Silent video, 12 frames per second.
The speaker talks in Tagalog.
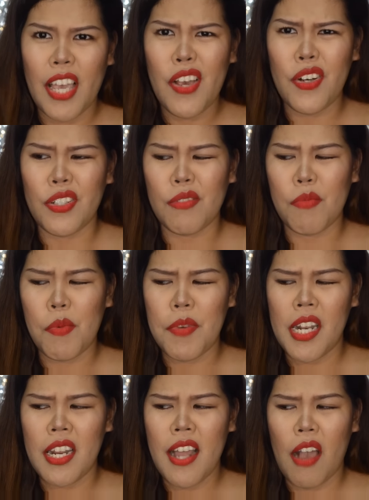ayun,
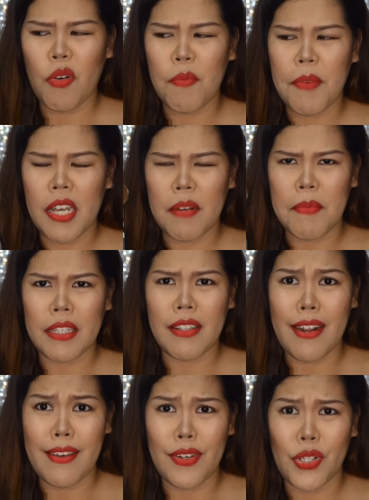bumili na ako para
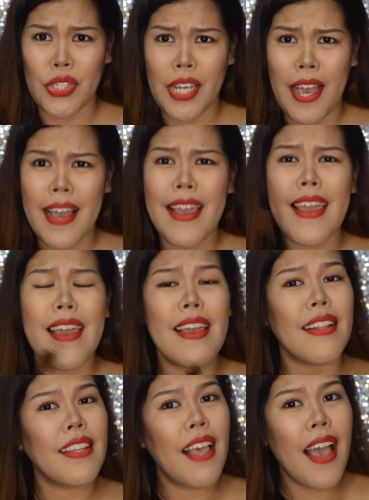matry ko siya,
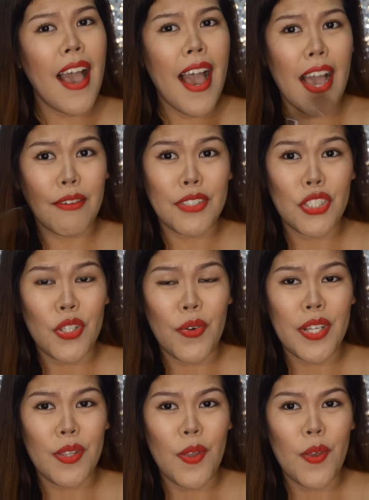and I will
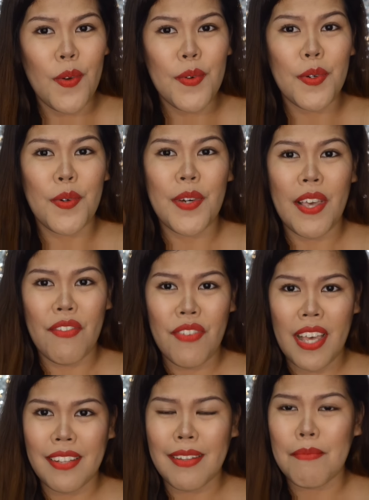show it to you kung
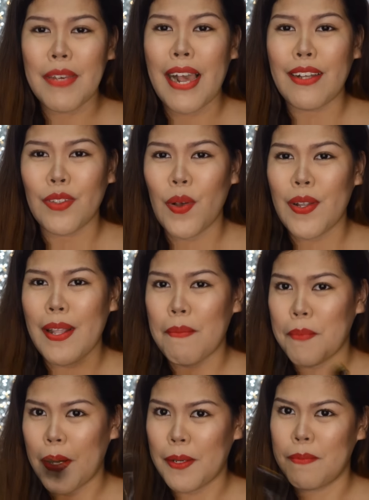effective nga to
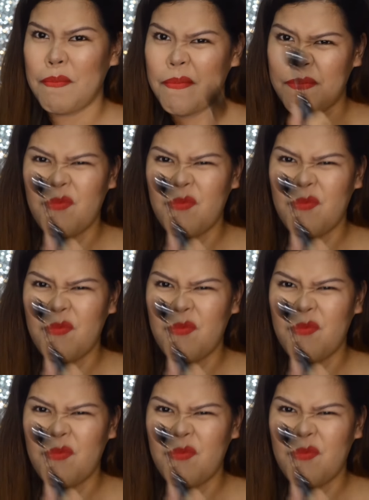na pang